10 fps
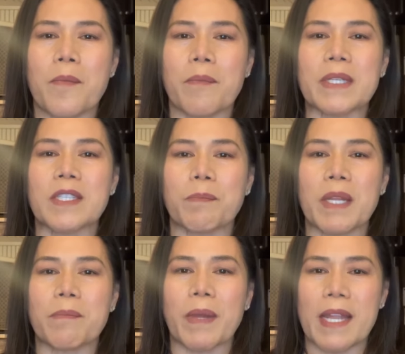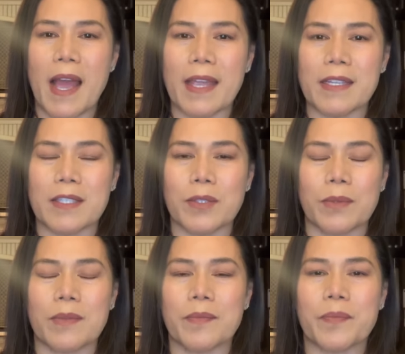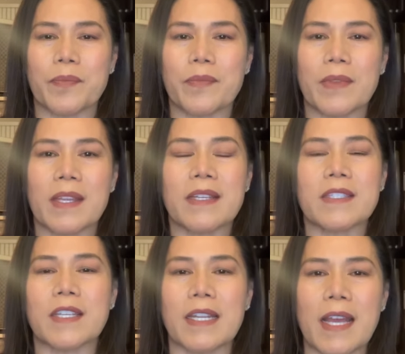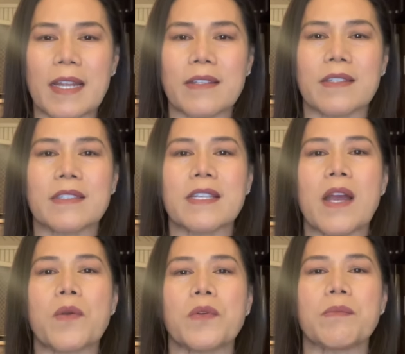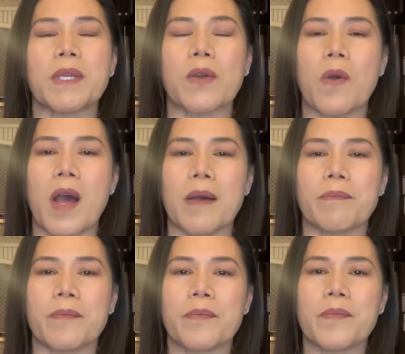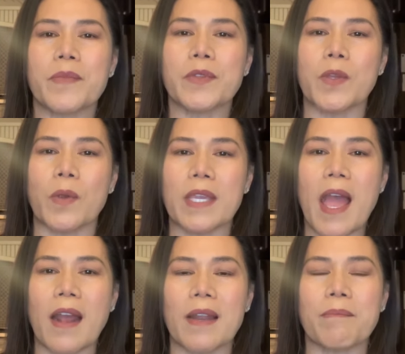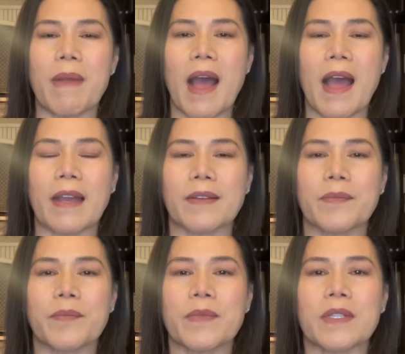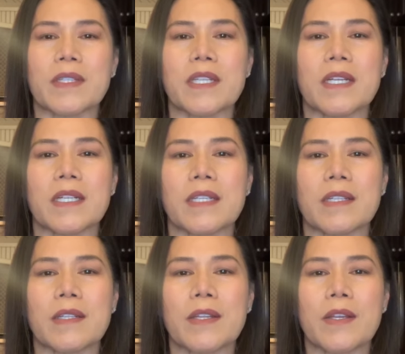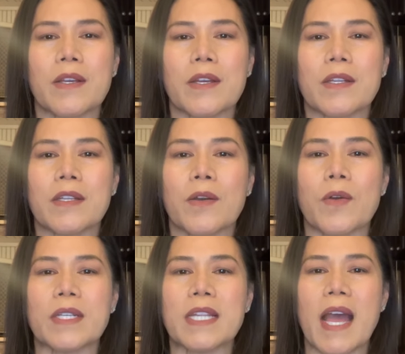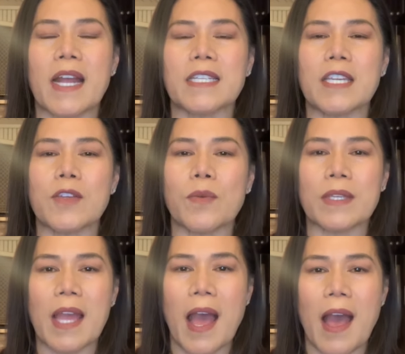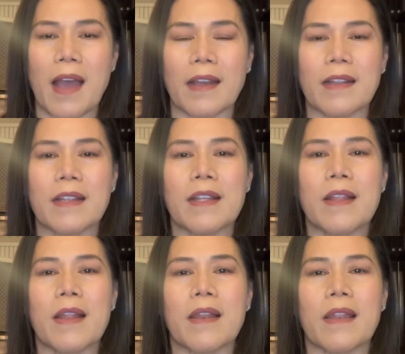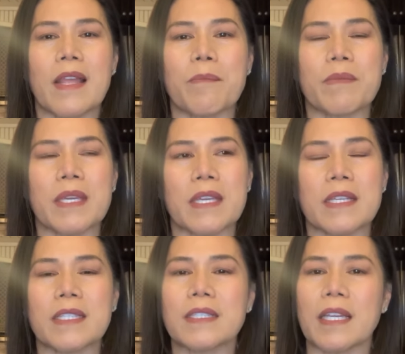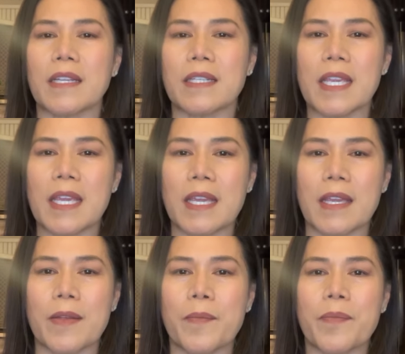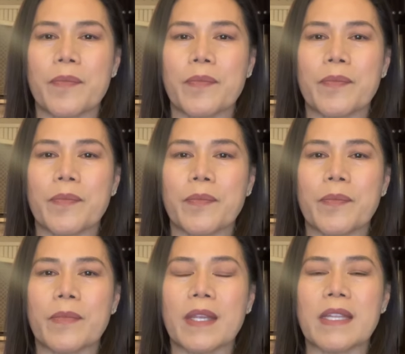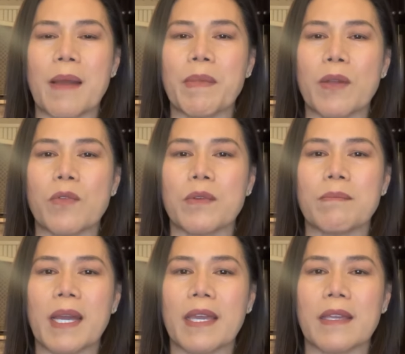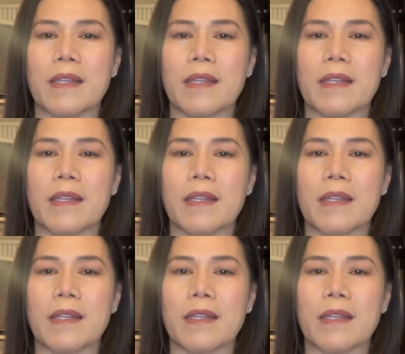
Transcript: มันจะเป็นไปได้ที่สุด ฉะนั้นถ้าคุณมีความตกยากลำบาก เดินหนทางที่ยุ่งยาก และมีสิ่งที่ทำให้คุณไม่